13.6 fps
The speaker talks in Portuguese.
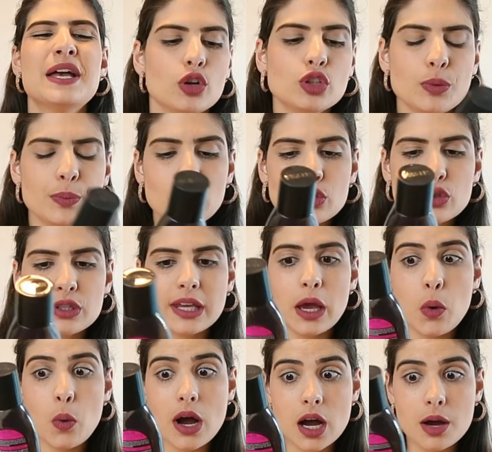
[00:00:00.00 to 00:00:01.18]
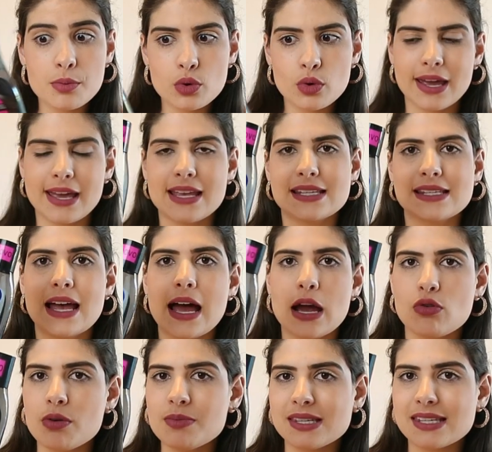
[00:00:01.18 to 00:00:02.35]
Outro produto que eu amo é essa
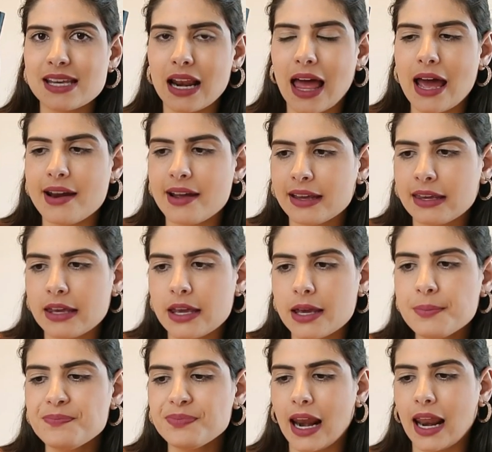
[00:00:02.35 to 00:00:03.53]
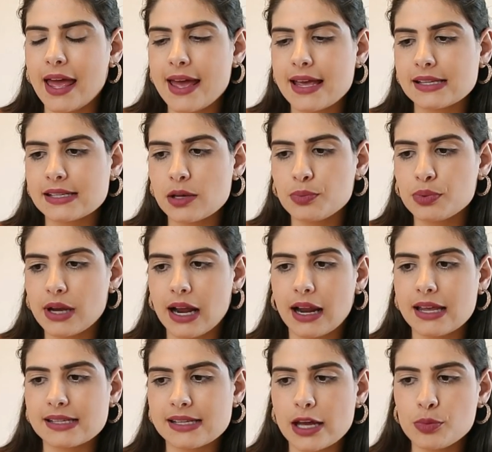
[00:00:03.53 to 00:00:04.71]
água micelar aqui. Ela é ela é, 100,
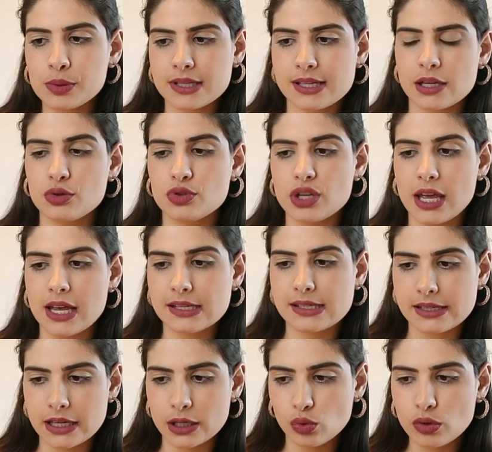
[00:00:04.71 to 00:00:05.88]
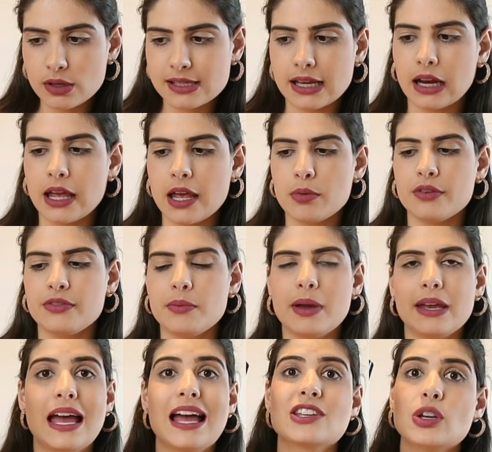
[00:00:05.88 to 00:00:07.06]
ela é 0% de resíduos, ela remove a
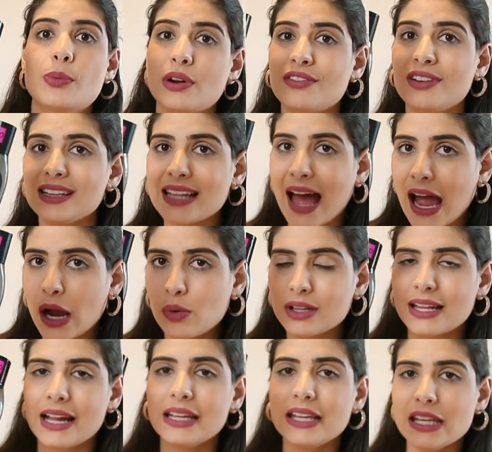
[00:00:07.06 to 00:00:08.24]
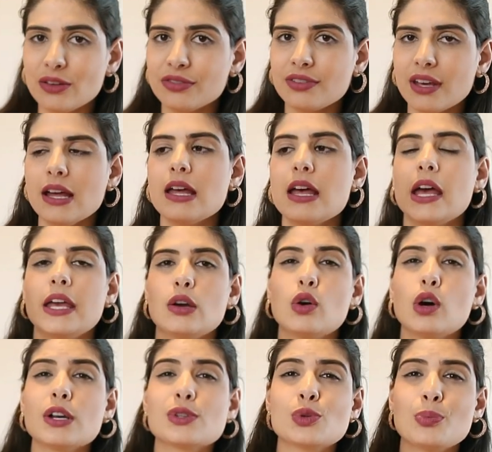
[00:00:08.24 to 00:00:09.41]
maquiagem à prova d'água da Nivea. Eu
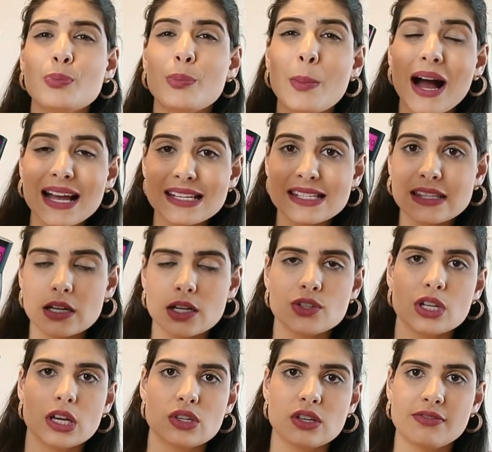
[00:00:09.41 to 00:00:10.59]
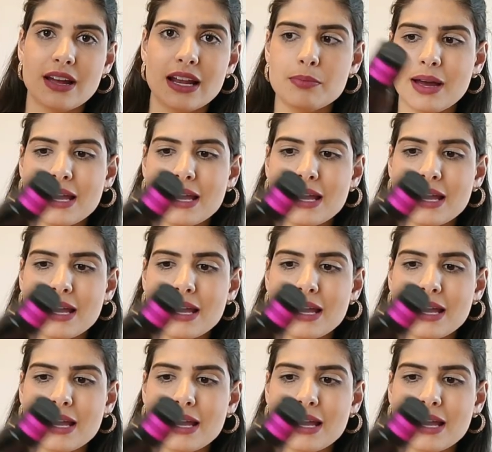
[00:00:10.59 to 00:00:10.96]
gosto bastante, acho que vale